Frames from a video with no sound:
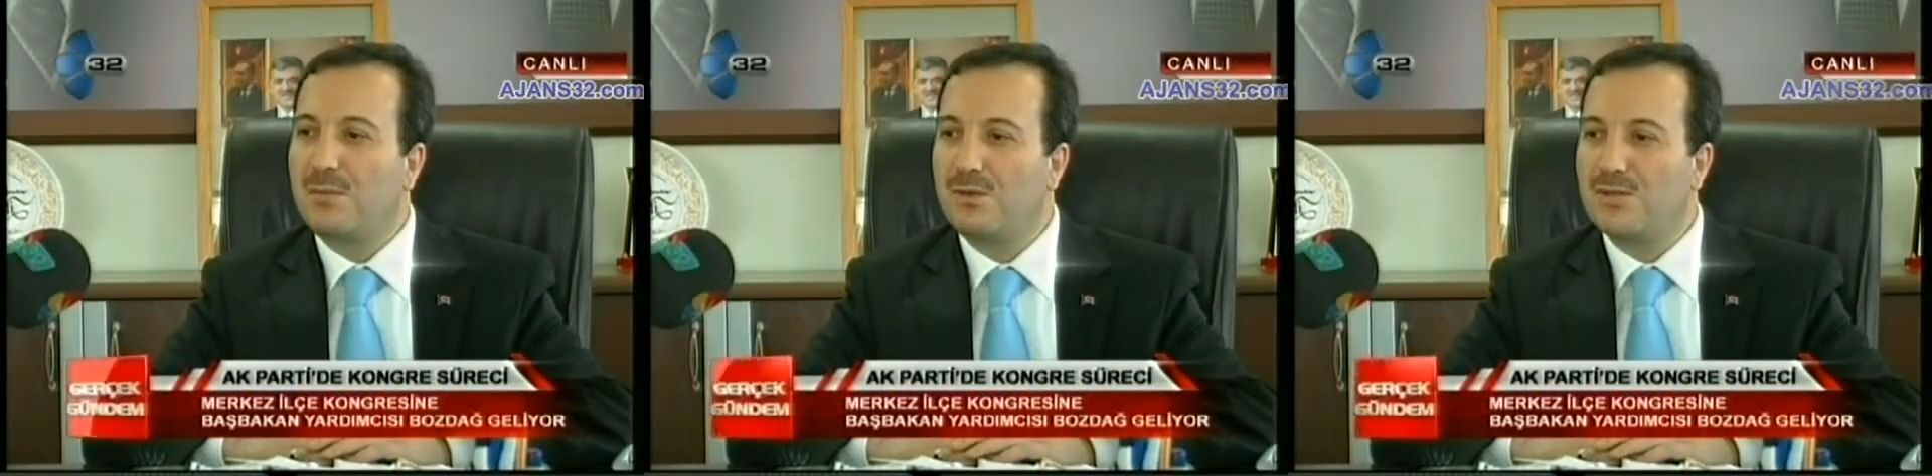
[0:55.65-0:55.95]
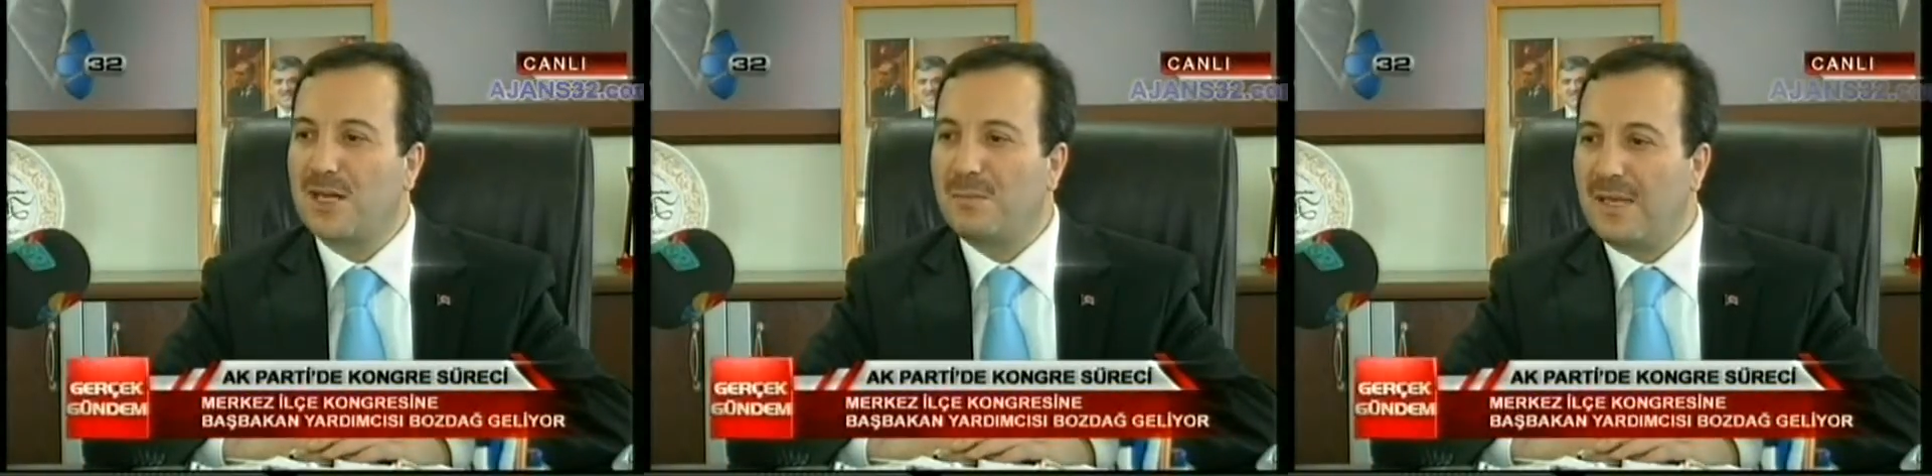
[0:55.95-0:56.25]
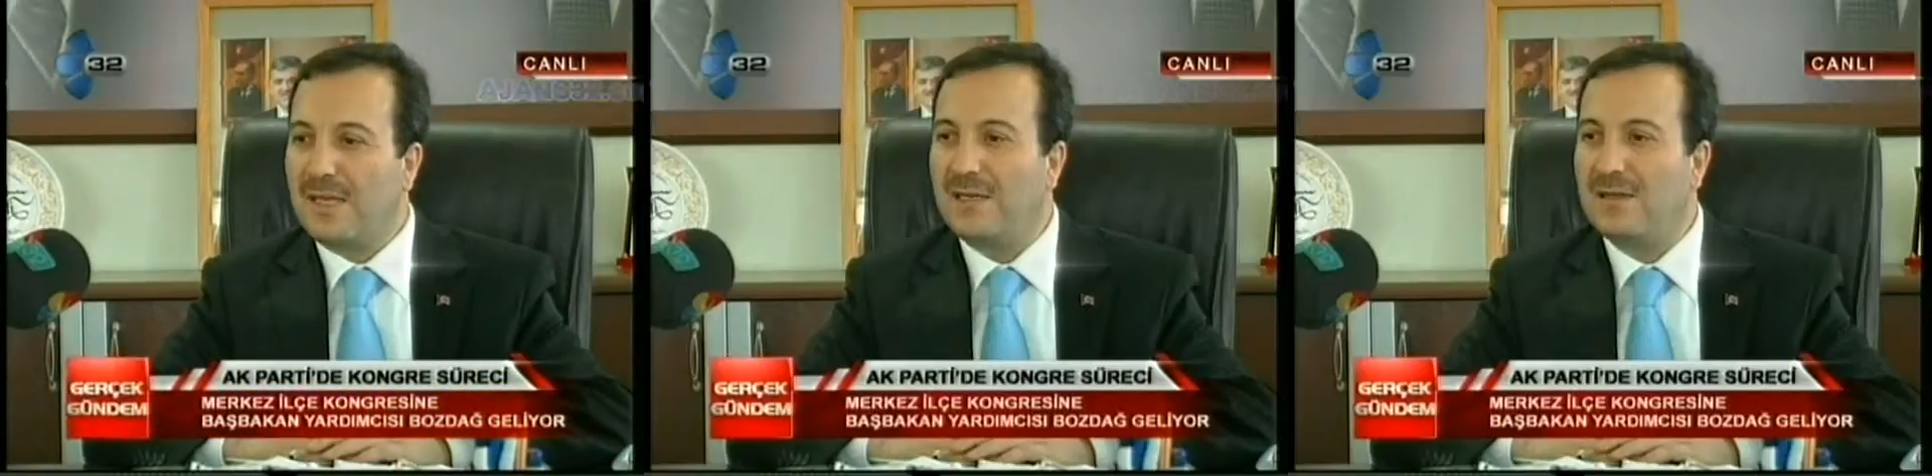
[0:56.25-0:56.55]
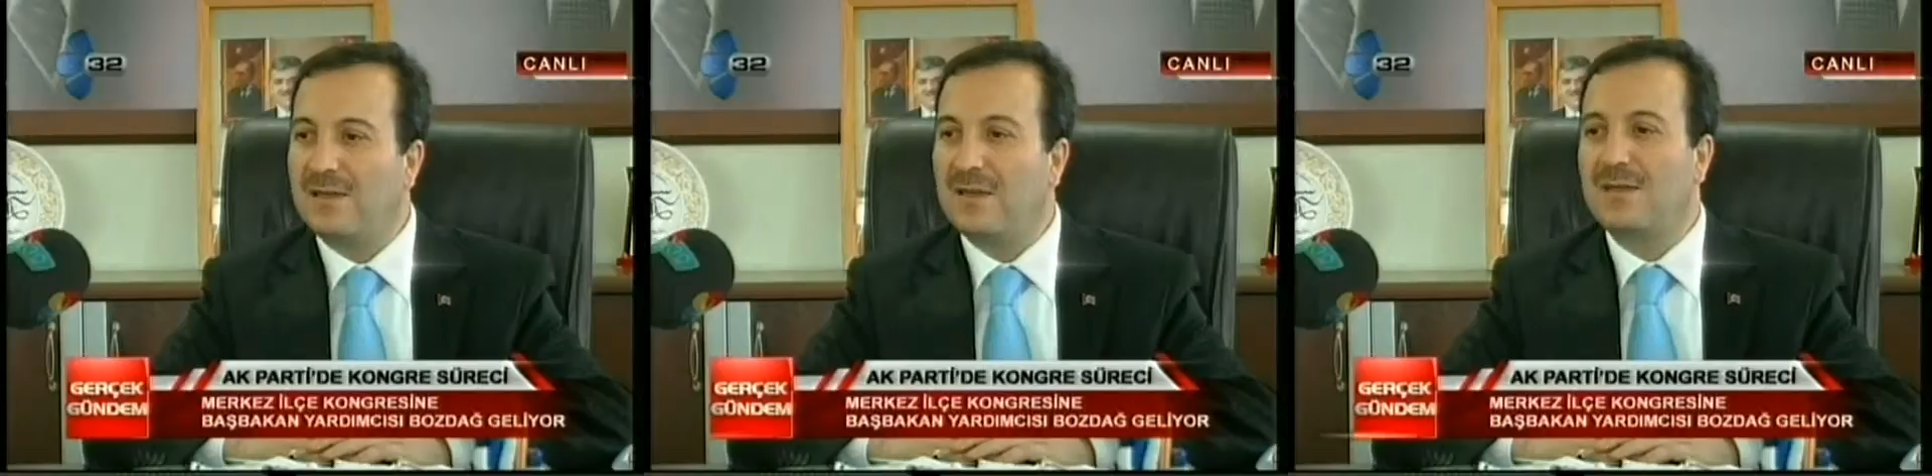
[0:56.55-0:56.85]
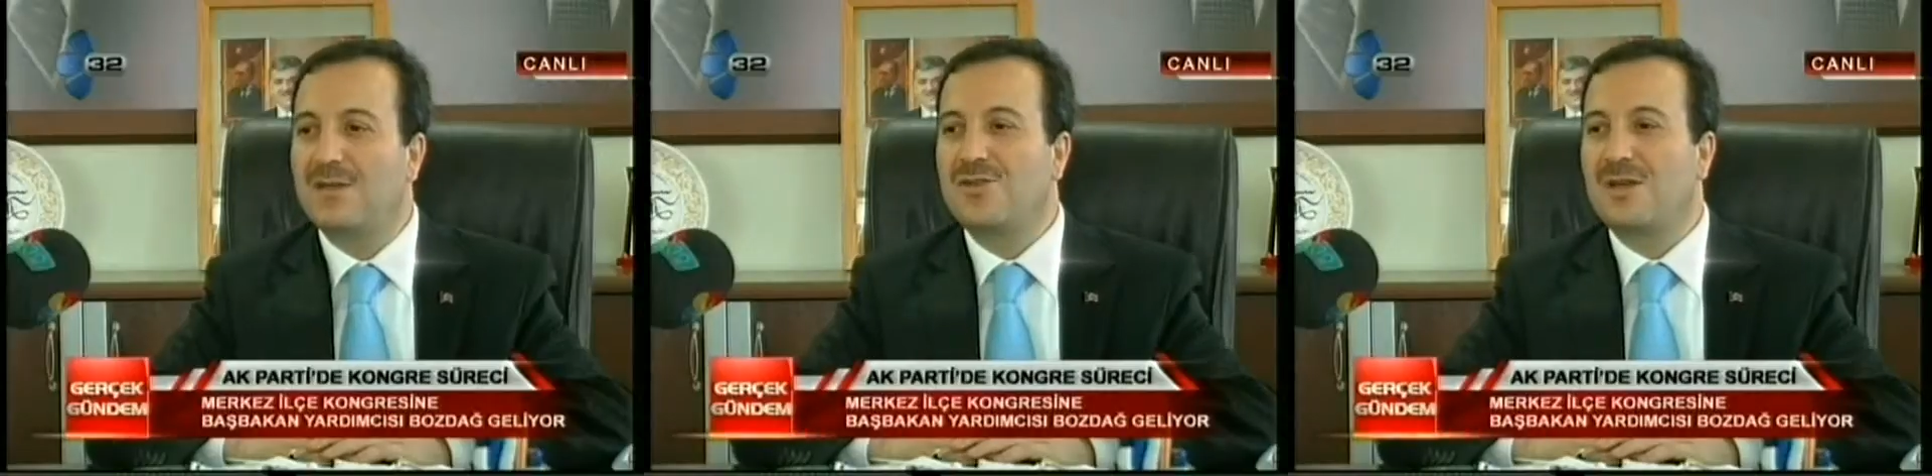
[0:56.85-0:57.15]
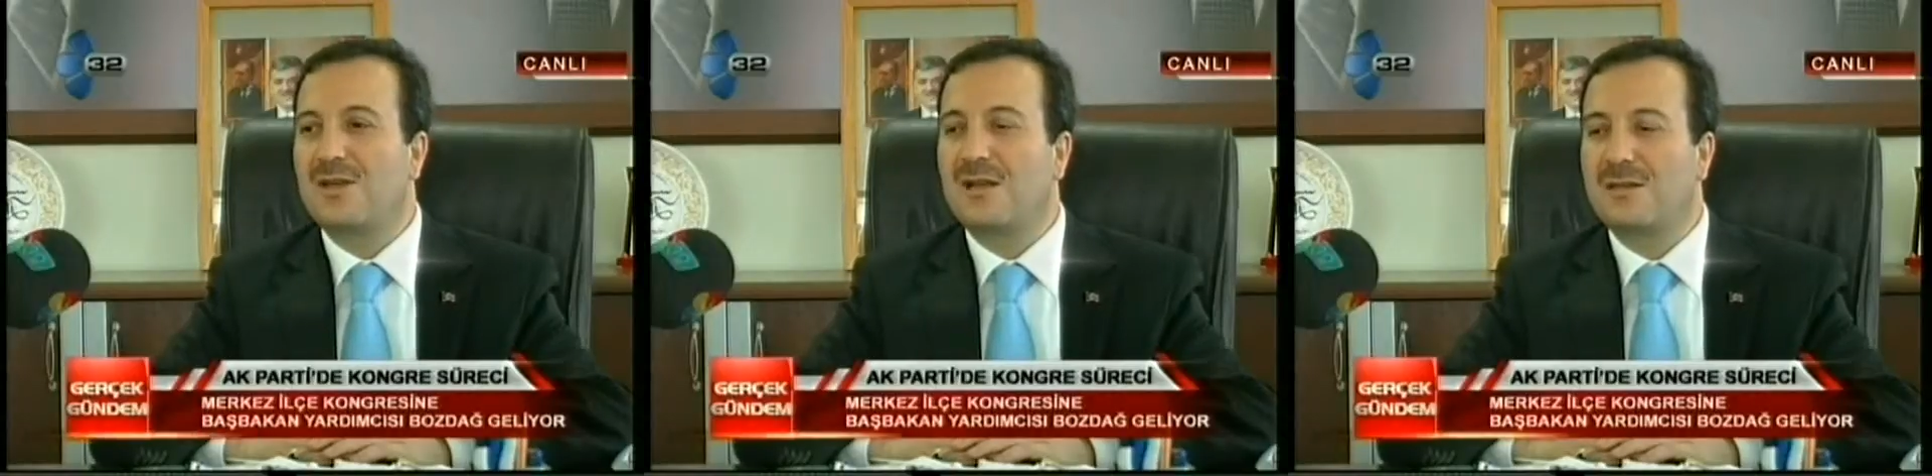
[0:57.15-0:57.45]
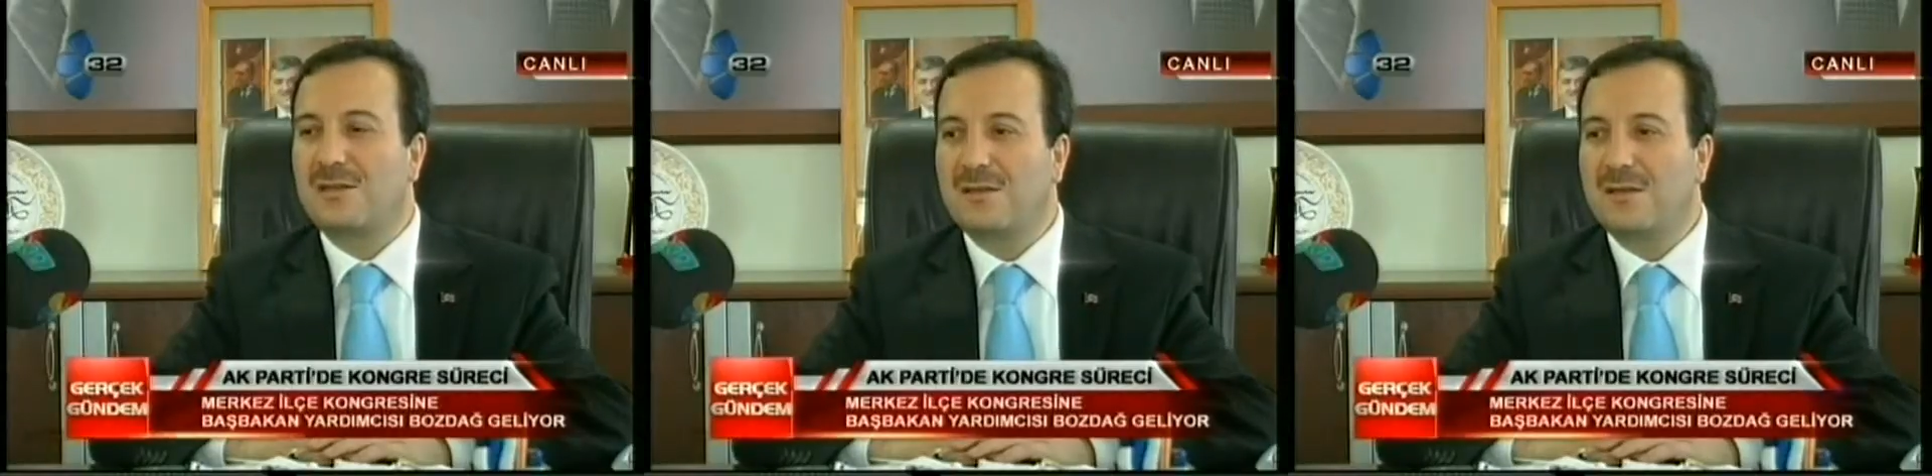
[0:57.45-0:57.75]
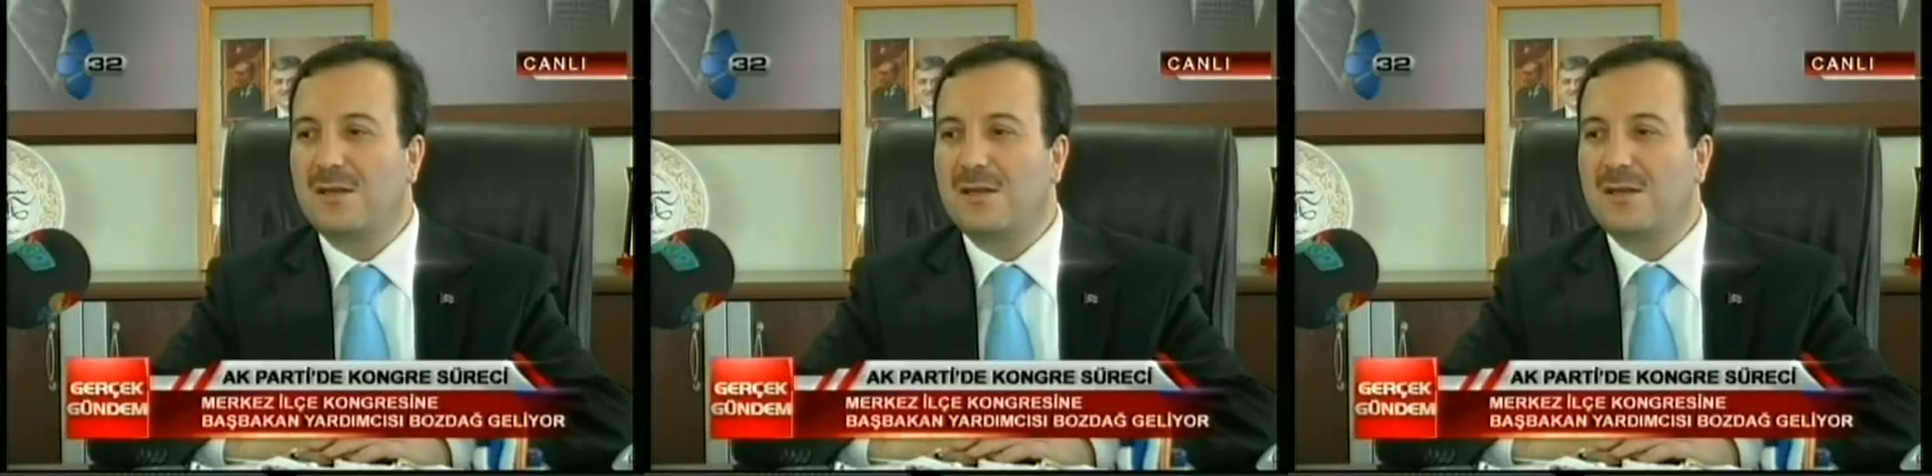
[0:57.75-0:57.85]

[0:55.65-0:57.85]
Bozdağ Bey katılacaklardır.